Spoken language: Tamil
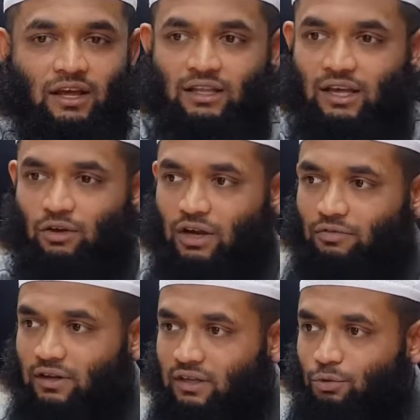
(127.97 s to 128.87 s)
அந்த
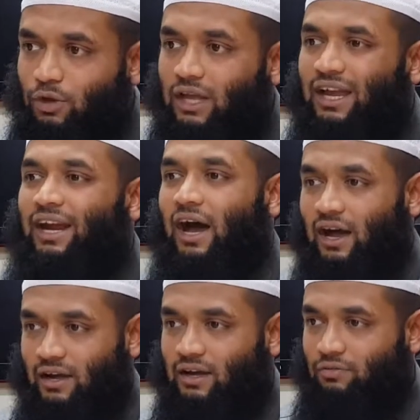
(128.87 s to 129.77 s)
கஃபன் துணிக்கு
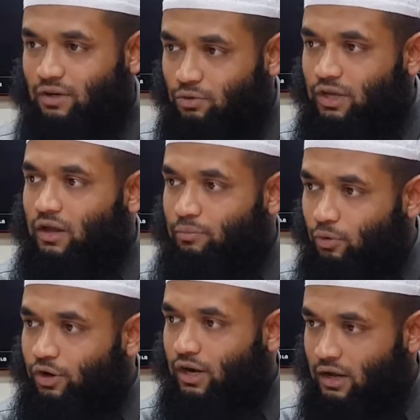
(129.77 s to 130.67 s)
ஈடாக கஃபன் துணியை
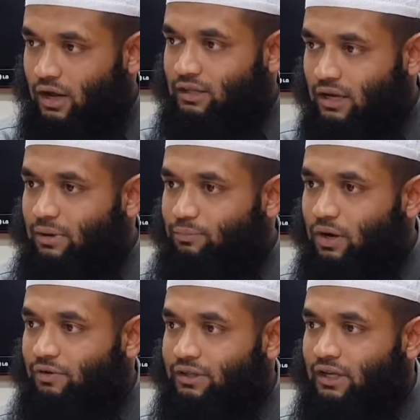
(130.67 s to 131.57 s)
போன்ற அந்த
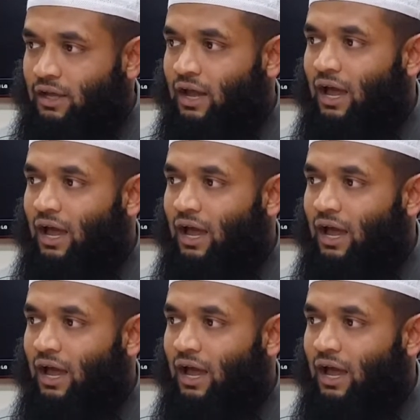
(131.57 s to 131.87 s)
அமைப்பில் வந்து